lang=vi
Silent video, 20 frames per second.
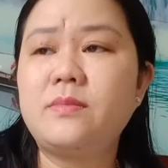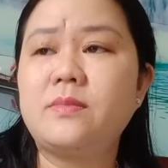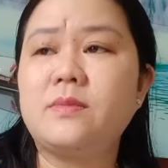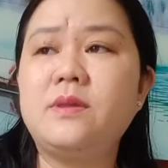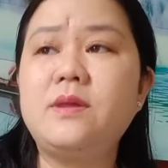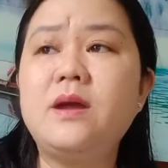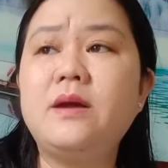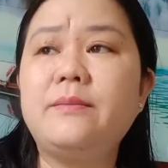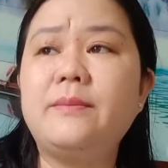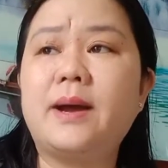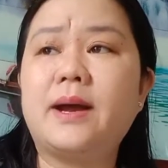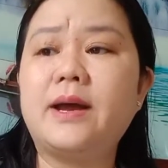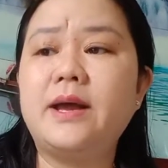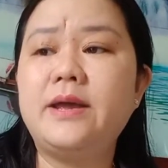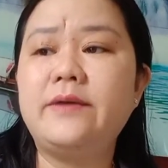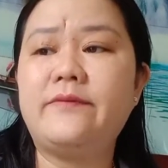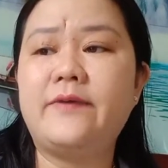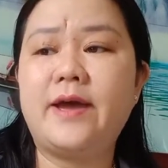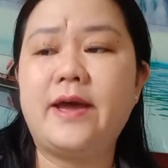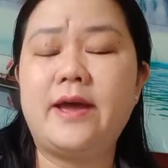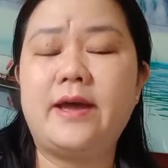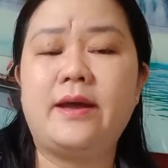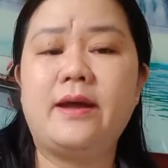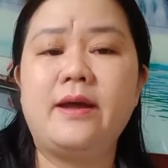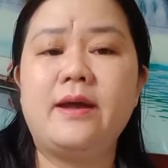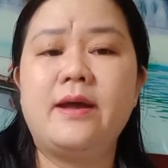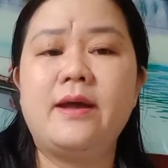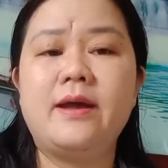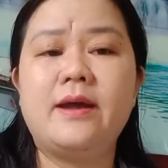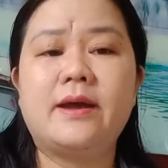nhưng mà khi về
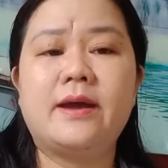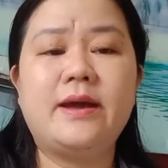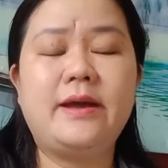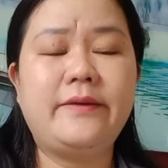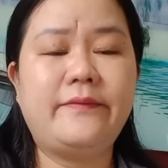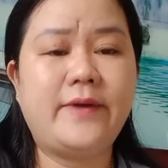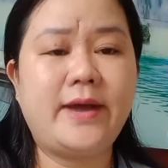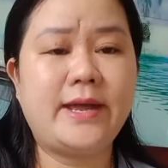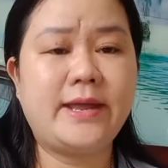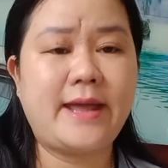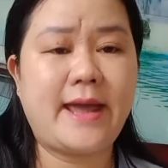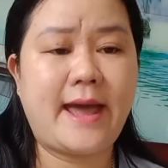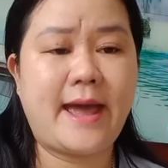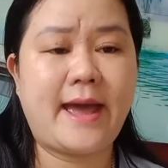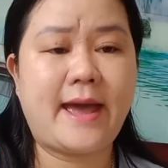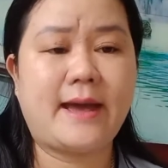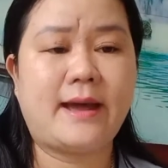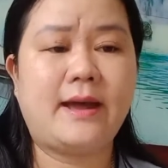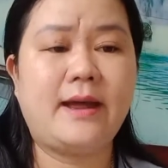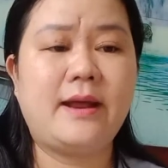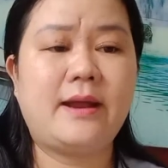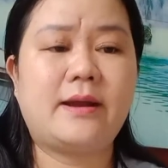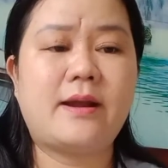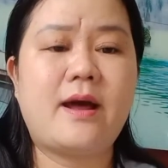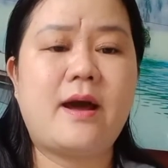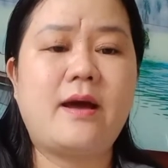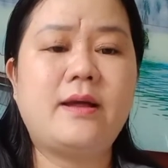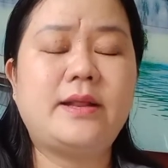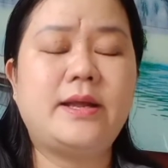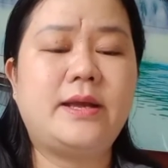khi về nhà
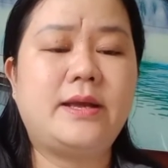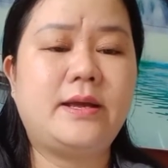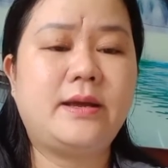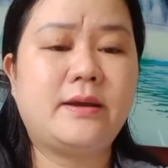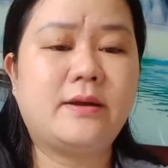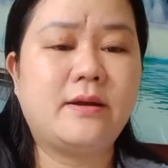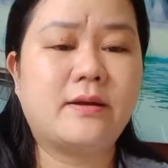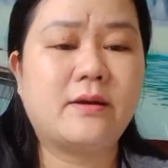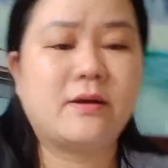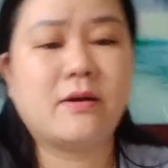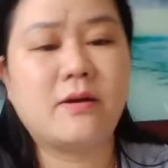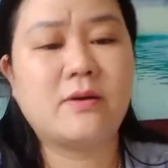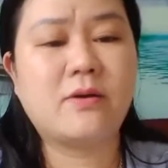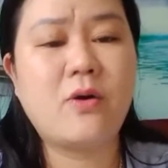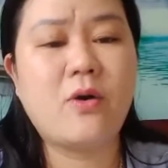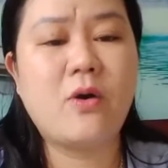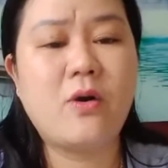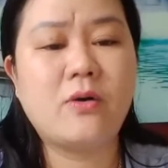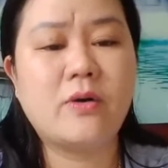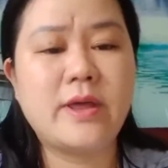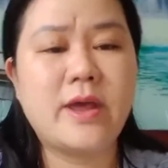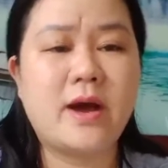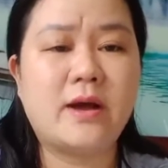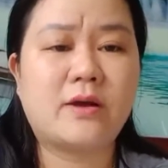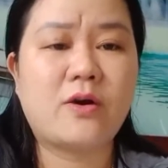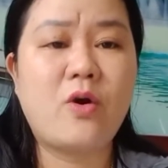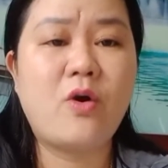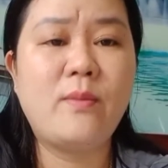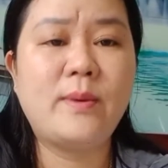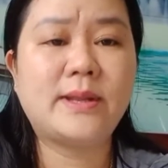đó thì cô giờ
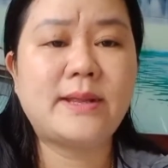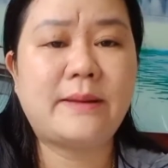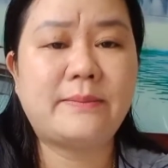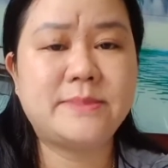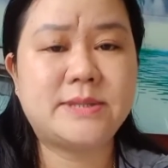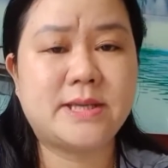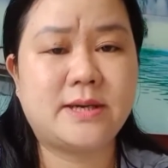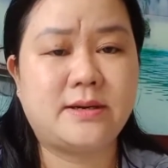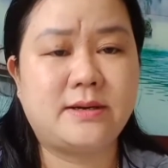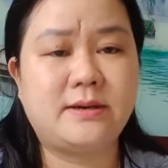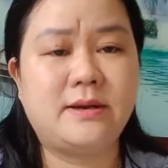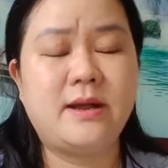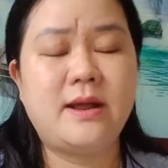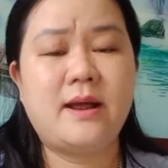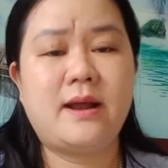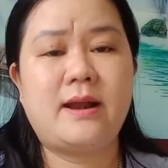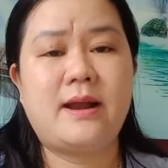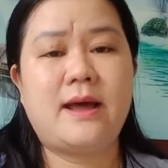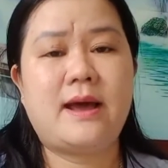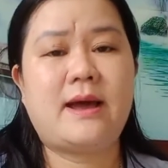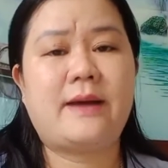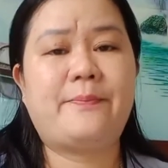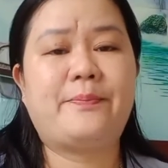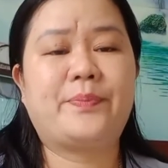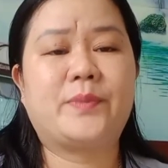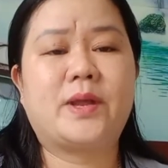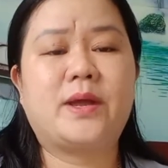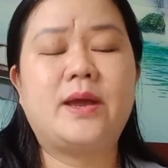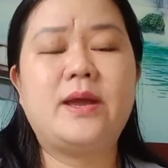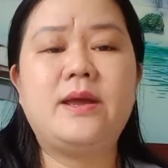cô mới tâm sự là
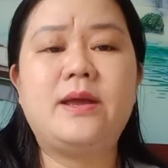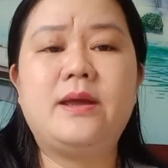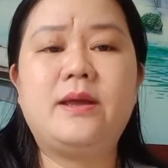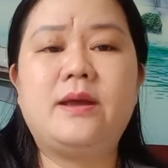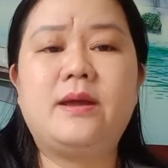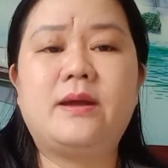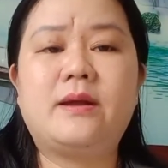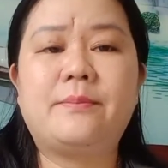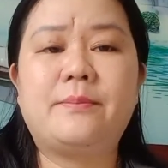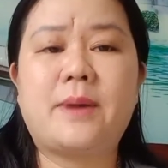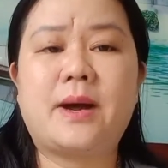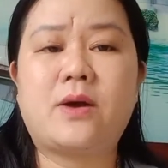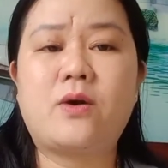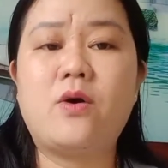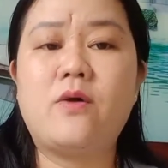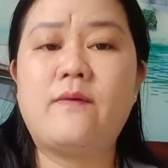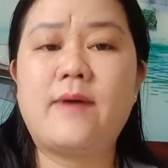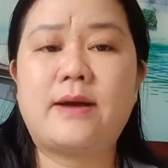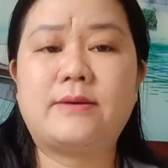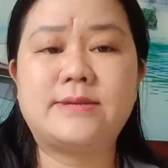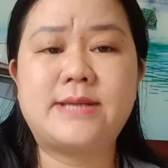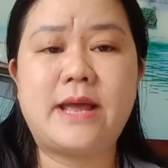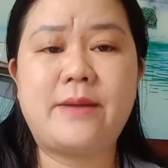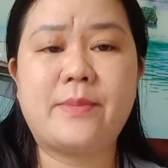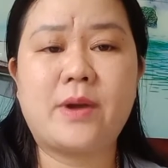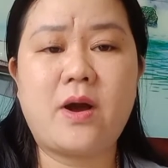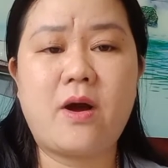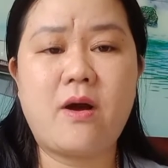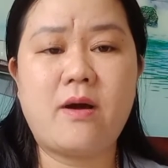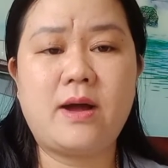khi mà cô vào
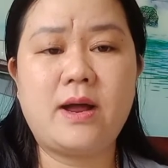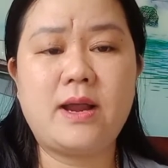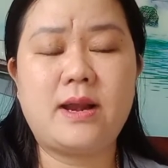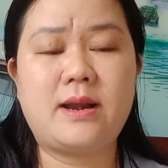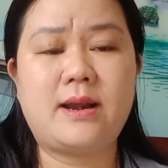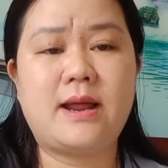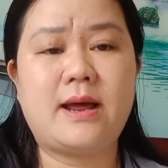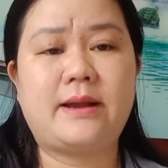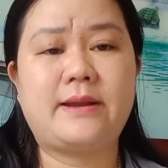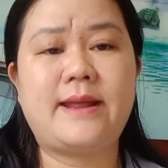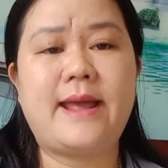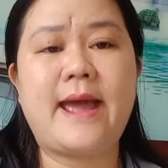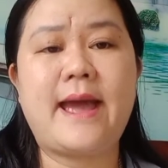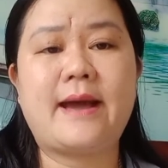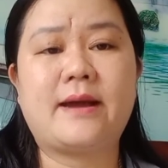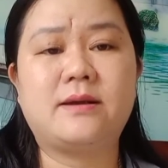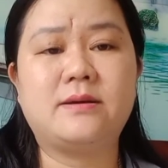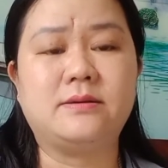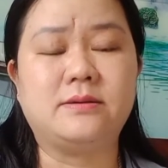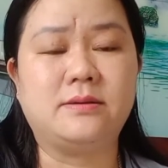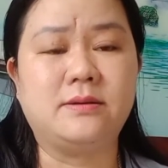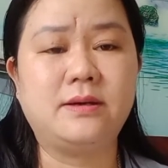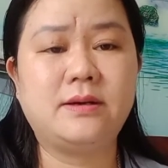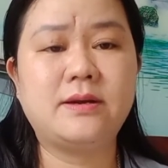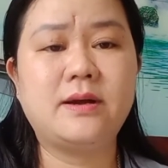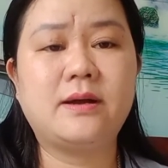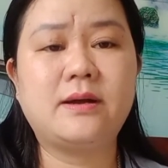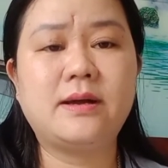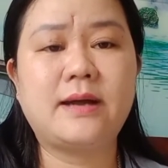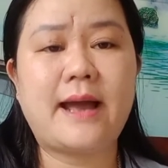xem con á, là nhà cửa
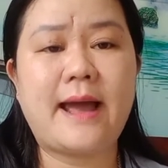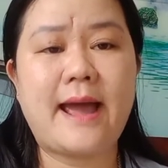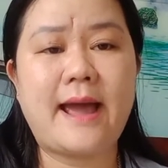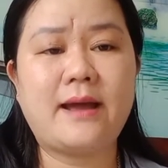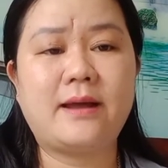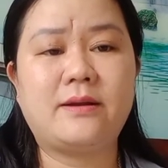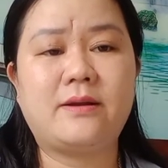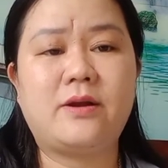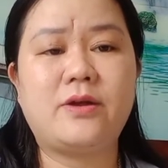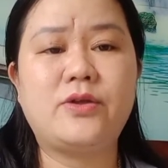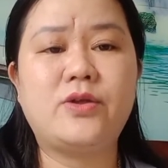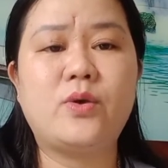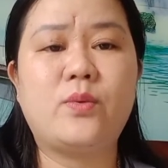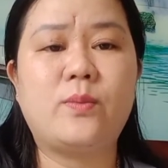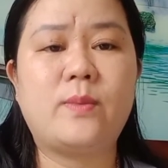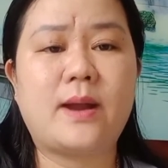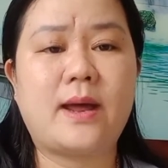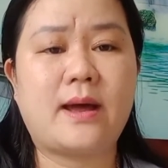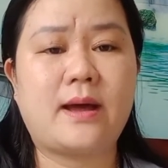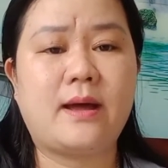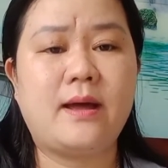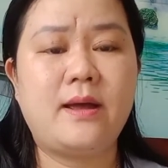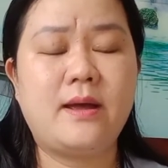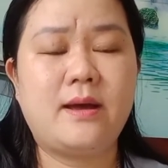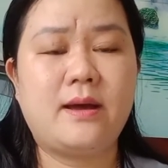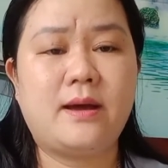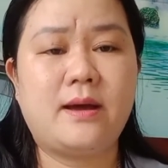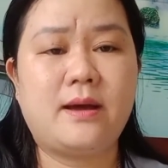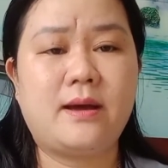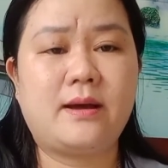nước cát nói chung là
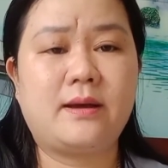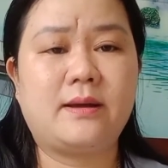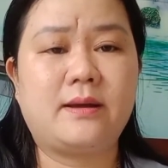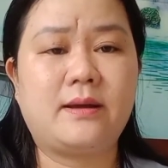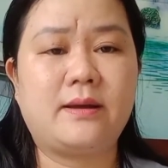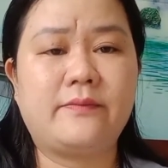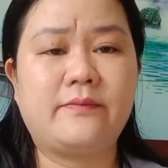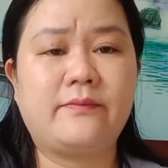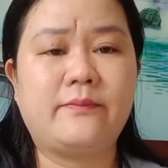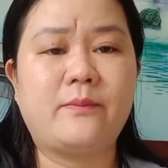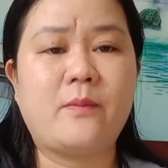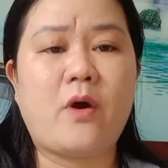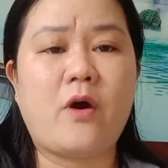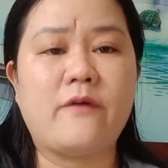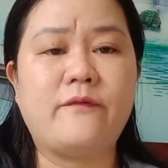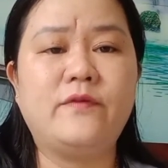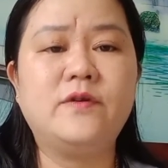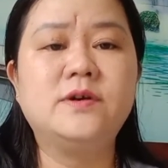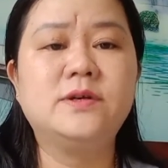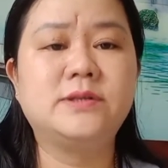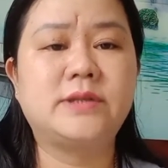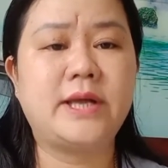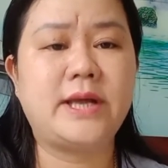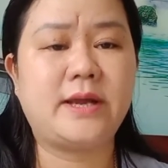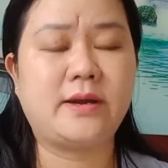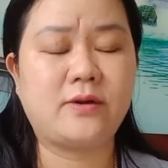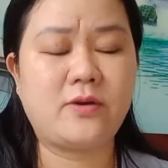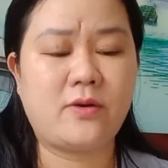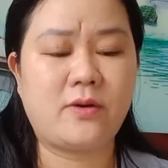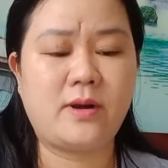à, mọi phương
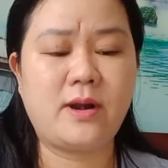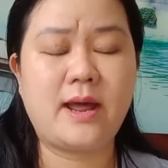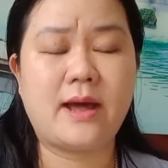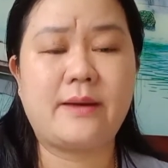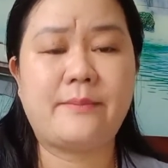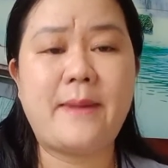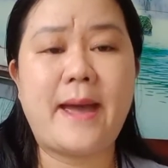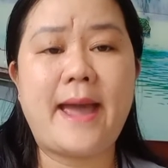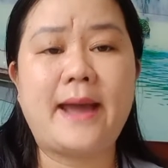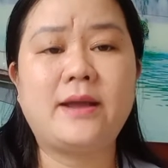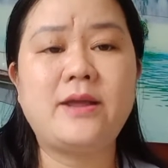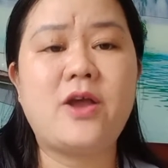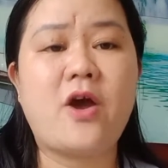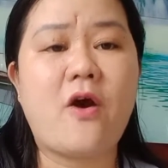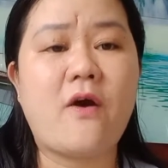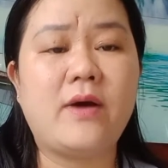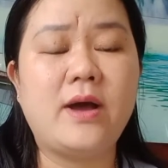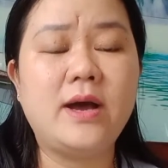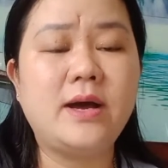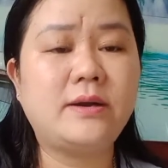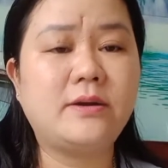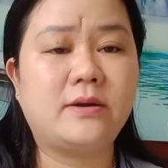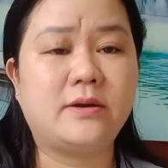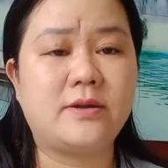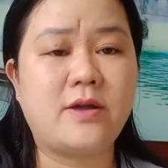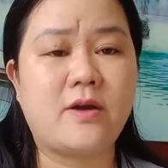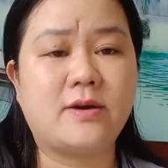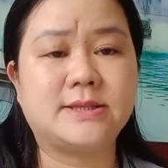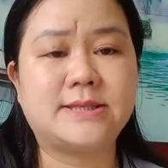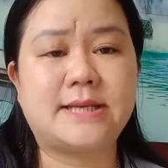tiện đó là bán dọn hết rồi
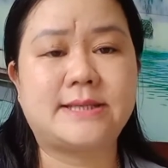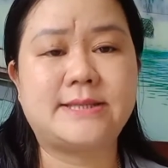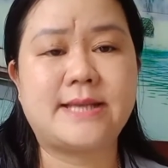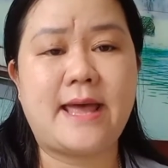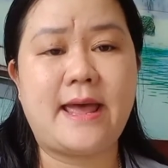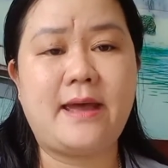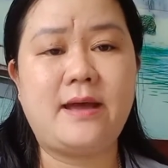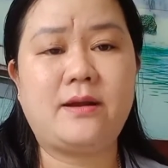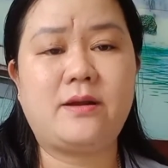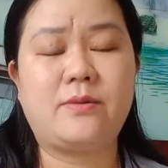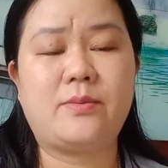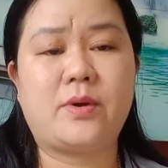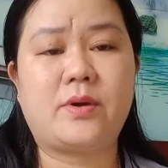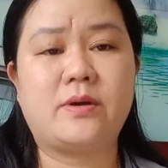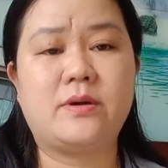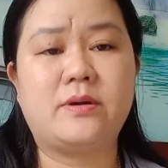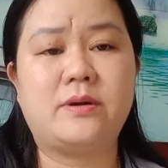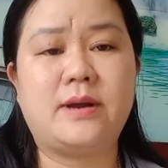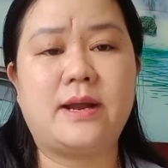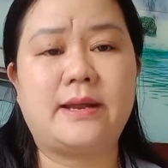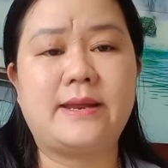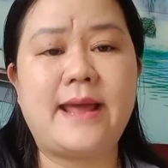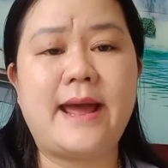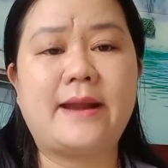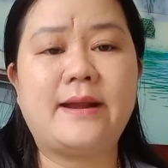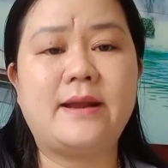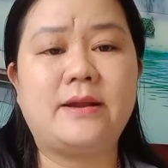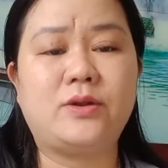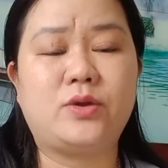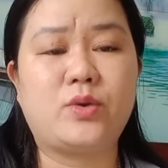dọn sạch sẽ hết rồi mọi người là
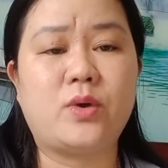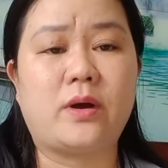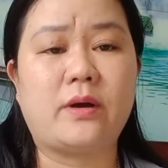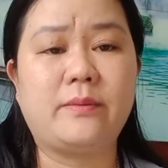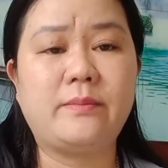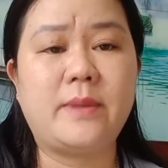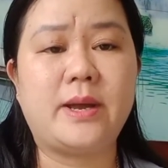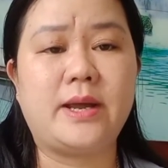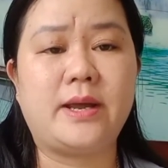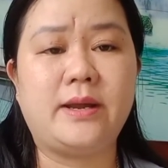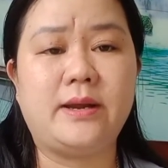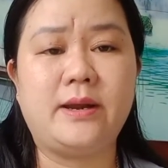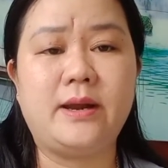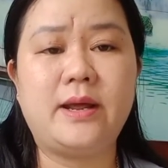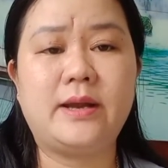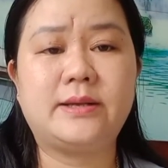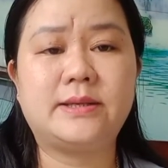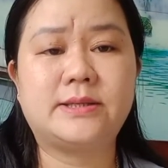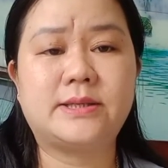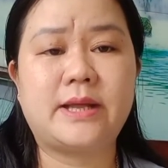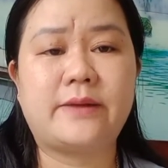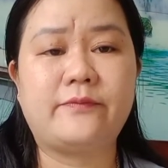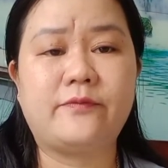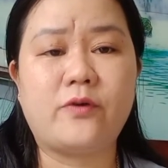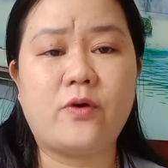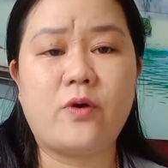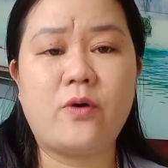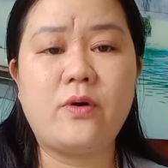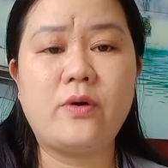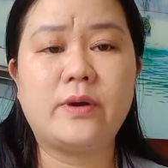gia đình chuẩn bị lên thành
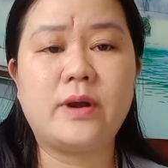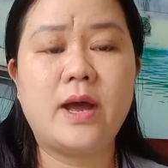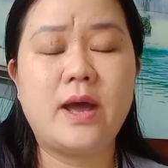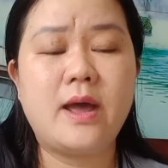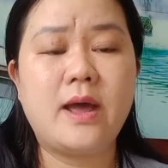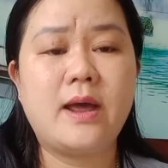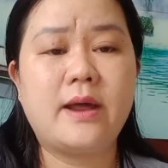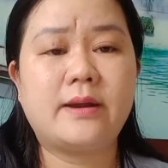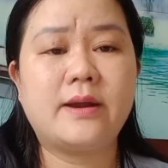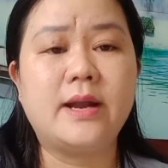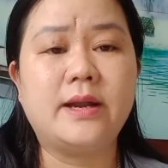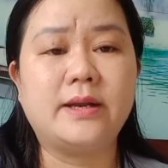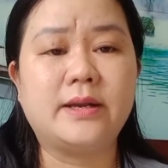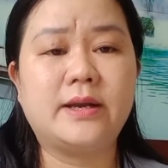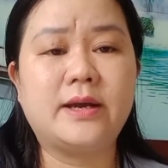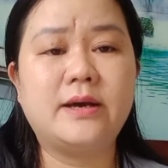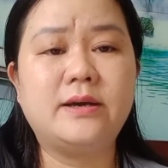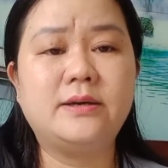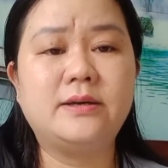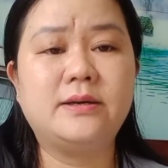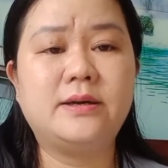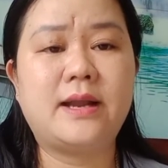phố định cư